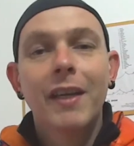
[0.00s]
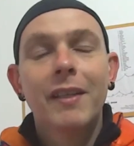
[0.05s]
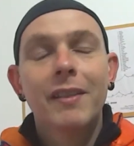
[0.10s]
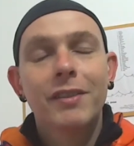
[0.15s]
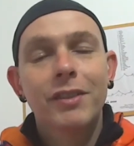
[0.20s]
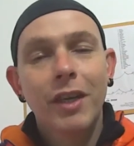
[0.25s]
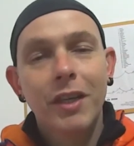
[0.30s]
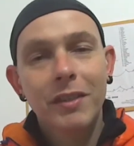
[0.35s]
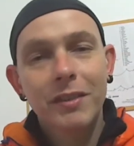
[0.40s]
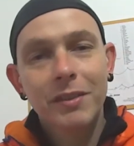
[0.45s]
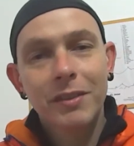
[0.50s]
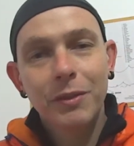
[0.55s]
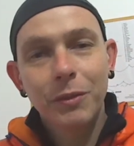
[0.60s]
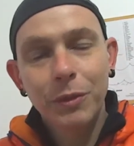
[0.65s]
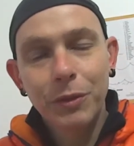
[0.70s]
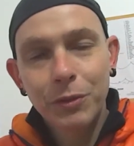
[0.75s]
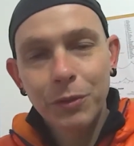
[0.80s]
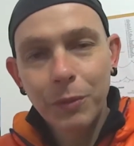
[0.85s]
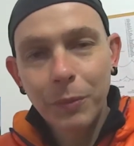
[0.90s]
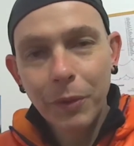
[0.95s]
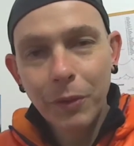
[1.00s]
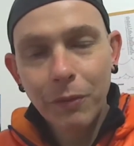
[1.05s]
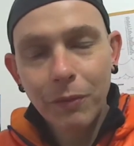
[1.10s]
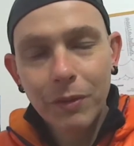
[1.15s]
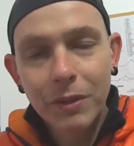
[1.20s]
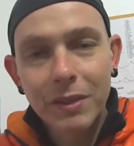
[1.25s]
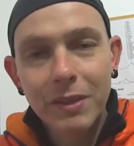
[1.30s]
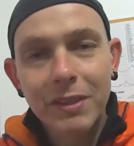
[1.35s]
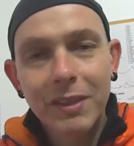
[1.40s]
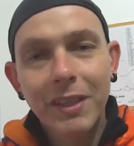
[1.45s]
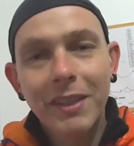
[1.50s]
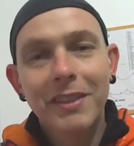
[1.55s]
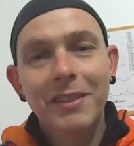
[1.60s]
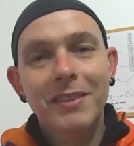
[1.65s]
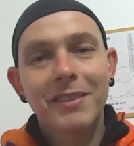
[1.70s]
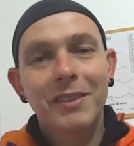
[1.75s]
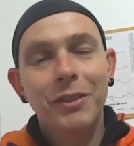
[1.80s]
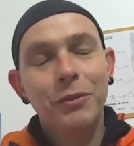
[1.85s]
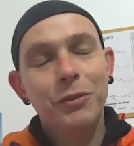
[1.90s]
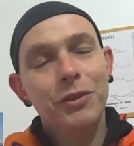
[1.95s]
Senhoras e senhores, tudo bem com
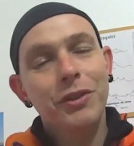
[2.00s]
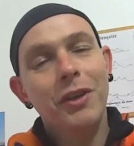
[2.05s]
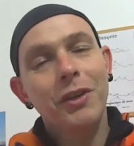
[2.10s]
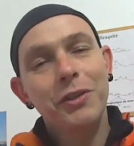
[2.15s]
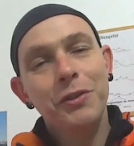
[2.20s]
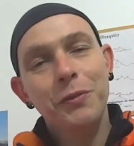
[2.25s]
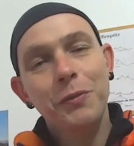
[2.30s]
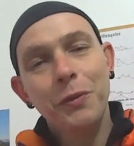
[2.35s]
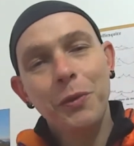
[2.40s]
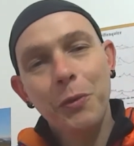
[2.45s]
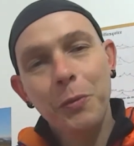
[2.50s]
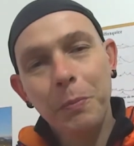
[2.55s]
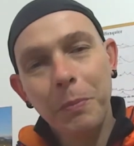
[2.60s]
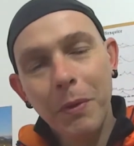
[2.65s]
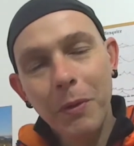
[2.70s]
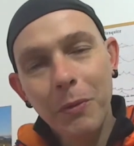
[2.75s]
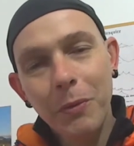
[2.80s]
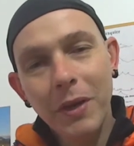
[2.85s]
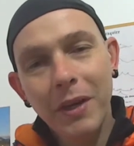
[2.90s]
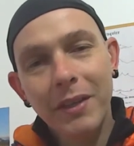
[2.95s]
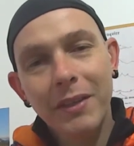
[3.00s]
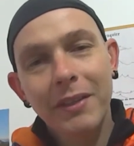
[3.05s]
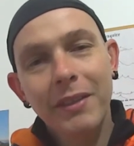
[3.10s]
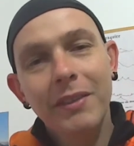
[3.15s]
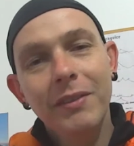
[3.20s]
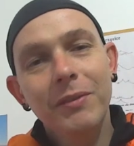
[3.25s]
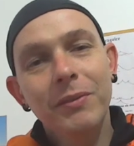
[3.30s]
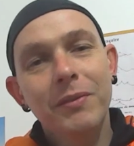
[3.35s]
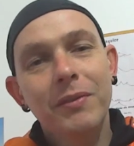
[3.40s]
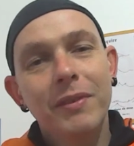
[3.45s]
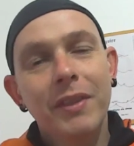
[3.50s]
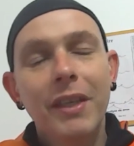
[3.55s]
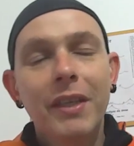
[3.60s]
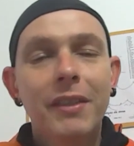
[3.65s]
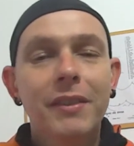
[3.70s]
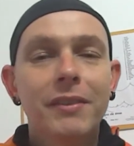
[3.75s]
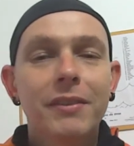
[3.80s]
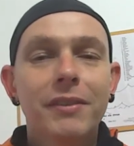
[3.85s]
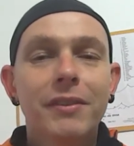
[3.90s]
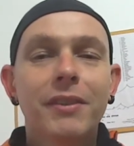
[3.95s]
vocês? Eu, Jorge Volpão, aqui no
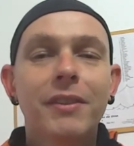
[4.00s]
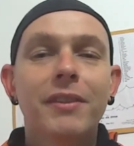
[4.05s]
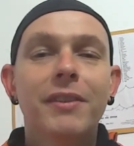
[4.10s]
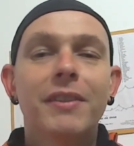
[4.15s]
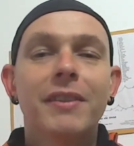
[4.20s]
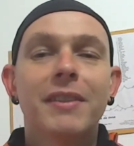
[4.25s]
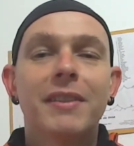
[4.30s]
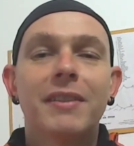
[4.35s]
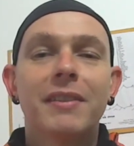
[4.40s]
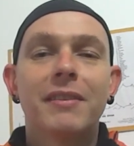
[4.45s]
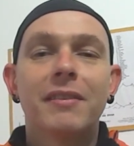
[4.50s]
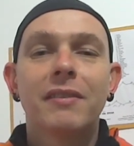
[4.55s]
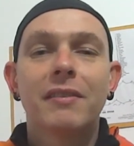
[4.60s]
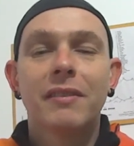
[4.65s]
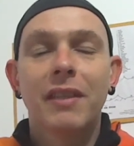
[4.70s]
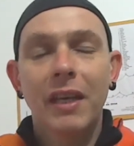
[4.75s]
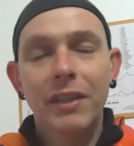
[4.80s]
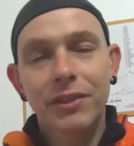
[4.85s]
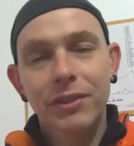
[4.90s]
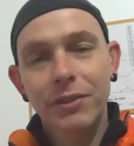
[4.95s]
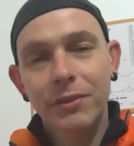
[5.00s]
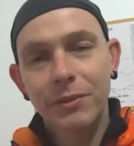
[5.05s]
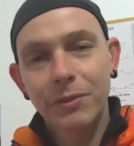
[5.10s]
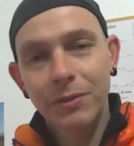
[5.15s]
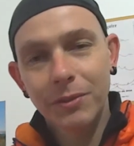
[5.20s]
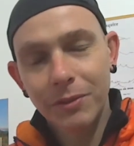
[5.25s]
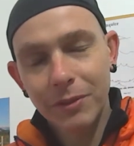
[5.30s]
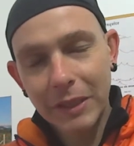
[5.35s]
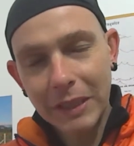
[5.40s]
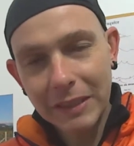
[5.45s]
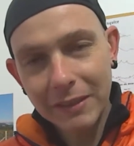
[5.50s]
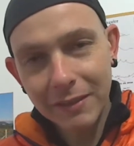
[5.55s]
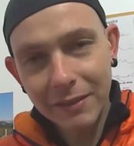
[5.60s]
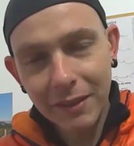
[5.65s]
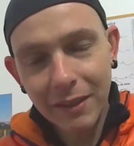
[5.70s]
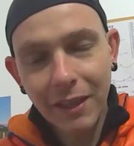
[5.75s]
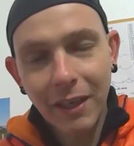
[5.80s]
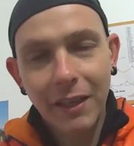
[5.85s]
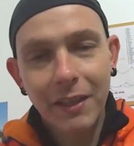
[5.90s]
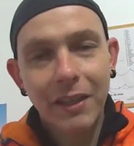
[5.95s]
Nature Sessions,
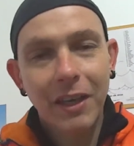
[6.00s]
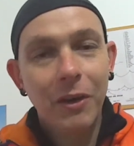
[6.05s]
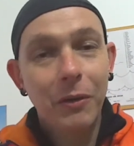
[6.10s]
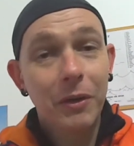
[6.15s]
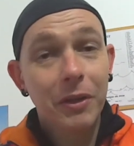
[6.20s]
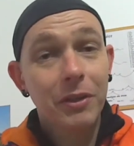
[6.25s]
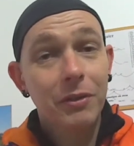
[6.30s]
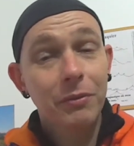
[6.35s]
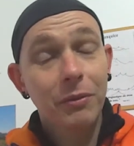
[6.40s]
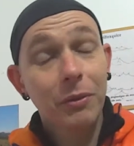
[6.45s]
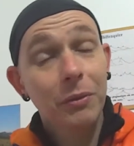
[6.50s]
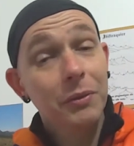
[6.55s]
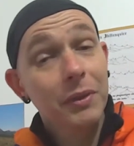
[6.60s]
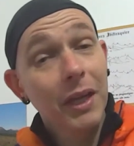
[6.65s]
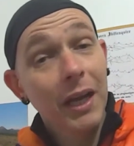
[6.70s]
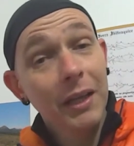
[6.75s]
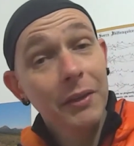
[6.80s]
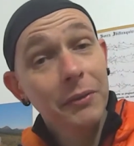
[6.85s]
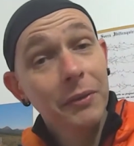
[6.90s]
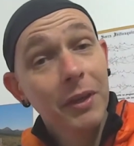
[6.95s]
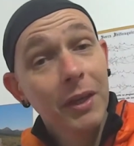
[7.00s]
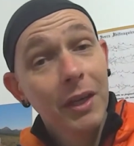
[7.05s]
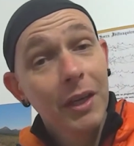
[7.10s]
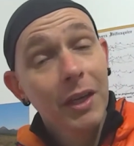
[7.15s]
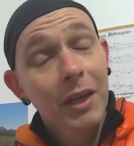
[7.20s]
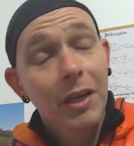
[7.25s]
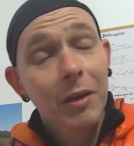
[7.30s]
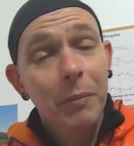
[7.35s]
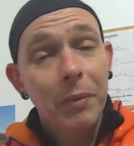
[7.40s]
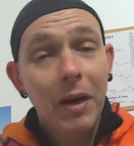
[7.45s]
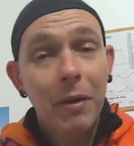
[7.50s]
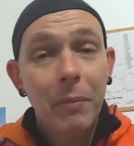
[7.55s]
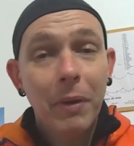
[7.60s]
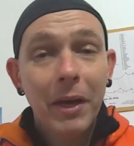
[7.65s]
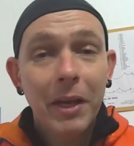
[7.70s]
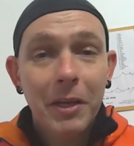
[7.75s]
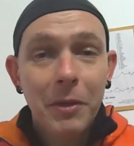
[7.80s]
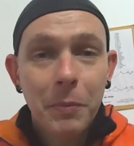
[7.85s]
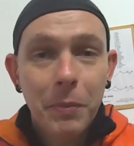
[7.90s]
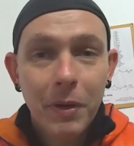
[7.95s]
esse canal aqui voltado para
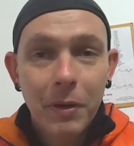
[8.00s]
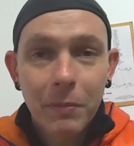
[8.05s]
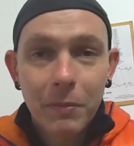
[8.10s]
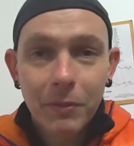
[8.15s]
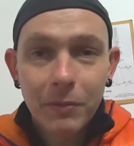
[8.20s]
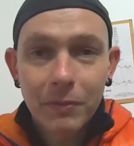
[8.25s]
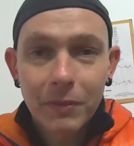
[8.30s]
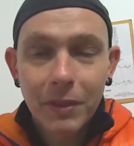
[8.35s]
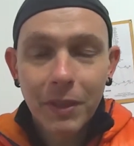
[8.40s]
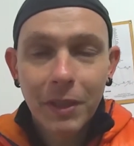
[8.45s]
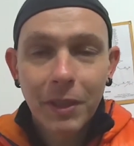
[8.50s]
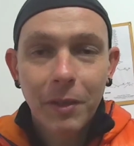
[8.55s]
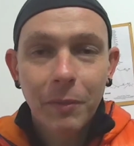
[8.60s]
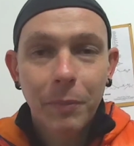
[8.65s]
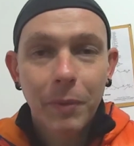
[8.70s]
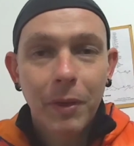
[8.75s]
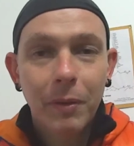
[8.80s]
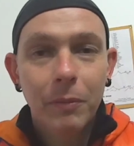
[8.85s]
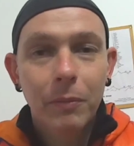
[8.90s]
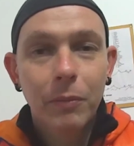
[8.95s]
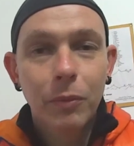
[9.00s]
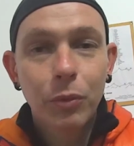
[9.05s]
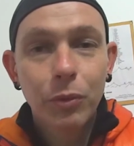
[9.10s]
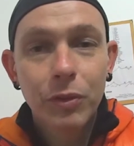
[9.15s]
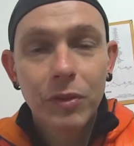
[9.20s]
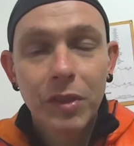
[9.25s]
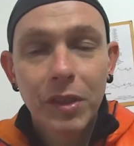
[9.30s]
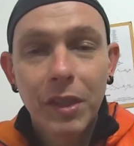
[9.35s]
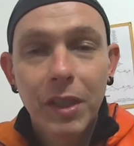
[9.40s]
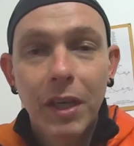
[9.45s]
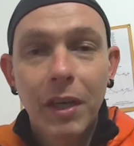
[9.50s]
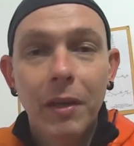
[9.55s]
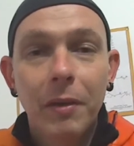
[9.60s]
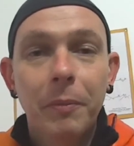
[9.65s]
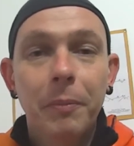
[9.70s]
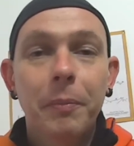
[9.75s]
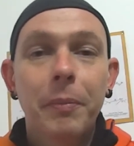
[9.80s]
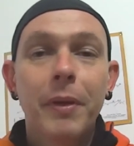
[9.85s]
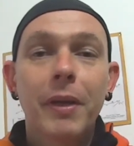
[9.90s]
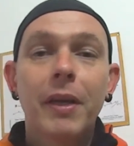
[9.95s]
bike, para montanha, para
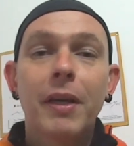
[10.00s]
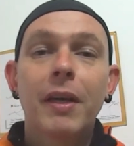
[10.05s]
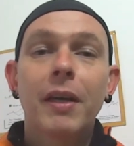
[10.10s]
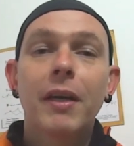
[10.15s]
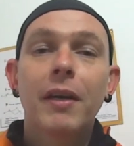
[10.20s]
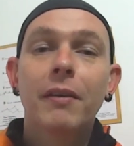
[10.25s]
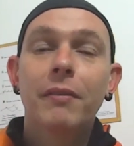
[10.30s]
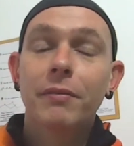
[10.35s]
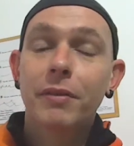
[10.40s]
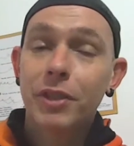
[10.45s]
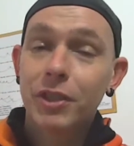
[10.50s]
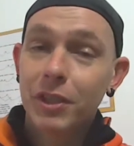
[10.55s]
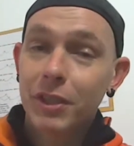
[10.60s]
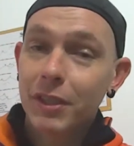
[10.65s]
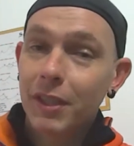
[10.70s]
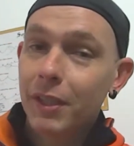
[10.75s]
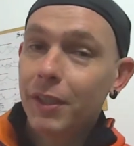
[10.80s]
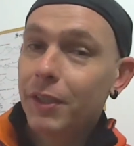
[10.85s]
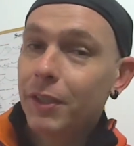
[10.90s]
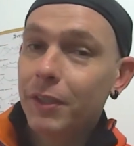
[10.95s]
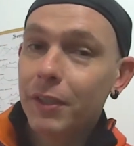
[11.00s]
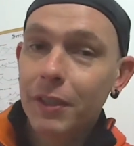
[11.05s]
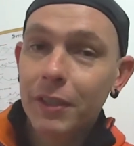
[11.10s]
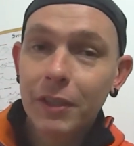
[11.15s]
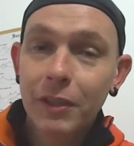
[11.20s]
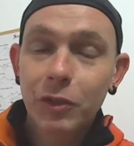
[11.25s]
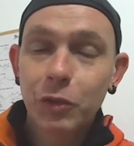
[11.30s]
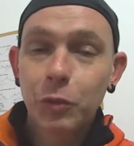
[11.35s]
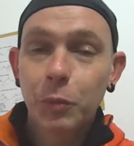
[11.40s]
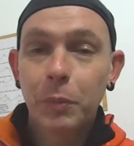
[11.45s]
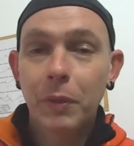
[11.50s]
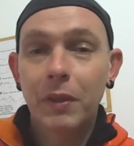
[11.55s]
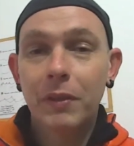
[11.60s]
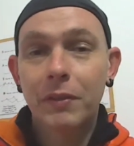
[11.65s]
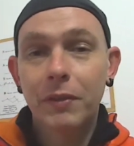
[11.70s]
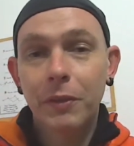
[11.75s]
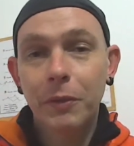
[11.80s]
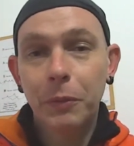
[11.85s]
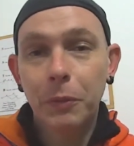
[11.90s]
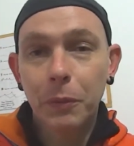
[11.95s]
música, para vegetarianismo, para
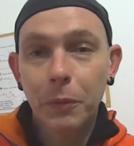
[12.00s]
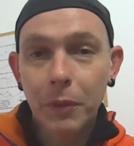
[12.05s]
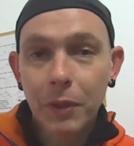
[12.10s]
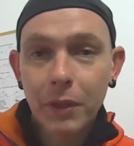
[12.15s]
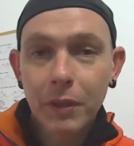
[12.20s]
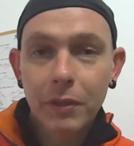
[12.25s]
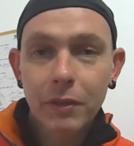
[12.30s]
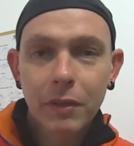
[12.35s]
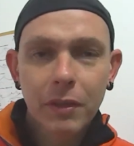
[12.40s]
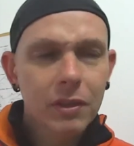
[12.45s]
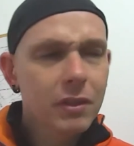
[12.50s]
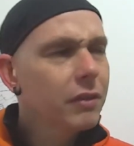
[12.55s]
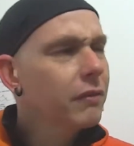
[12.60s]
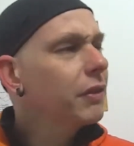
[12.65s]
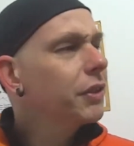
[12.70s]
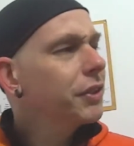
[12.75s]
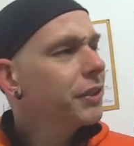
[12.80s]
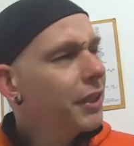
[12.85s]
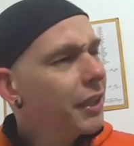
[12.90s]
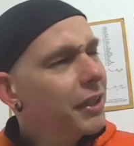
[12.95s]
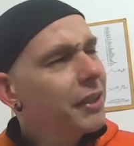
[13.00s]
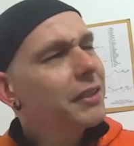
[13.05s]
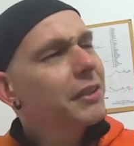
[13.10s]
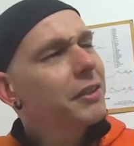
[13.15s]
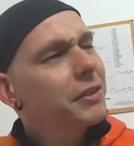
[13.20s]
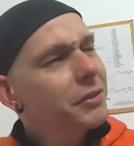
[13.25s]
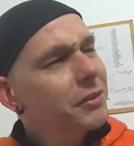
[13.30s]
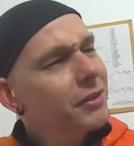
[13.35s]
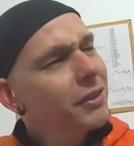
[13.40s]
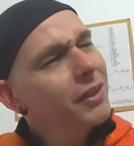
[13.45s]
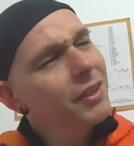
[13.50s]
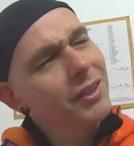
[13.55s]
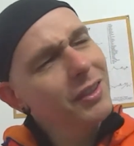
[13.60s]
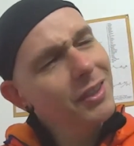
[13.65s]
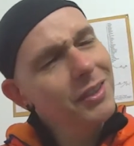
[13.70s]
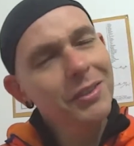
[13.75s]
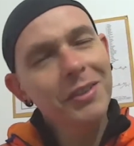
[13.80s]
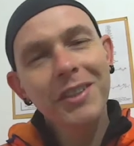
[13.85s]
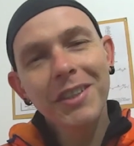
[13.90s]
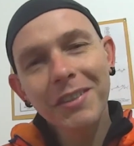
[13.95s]
trail running. Acho que vegetarianismo
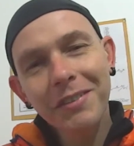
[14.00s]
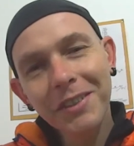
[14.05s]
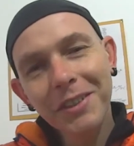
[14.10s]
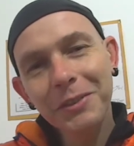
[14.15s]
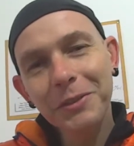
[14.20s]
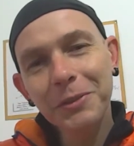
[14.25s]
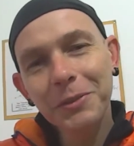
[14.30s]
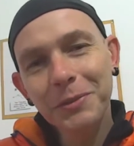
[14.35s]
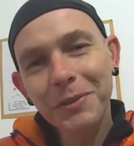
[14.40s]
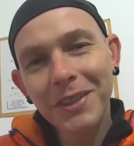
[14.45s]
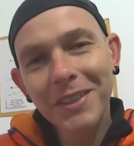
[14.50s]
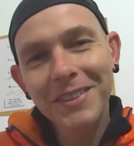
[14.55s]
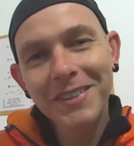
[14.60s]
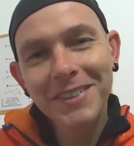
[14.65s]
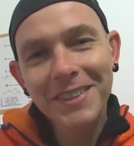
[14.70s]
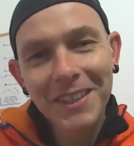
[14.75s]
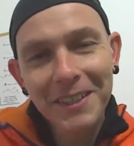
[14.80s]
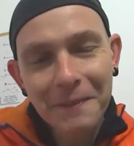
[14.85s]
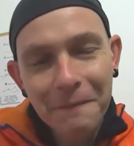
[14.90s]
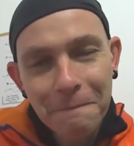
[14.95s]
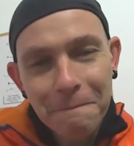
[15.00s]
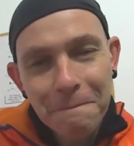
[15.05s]
ainda estou devendo uns vídeos, né?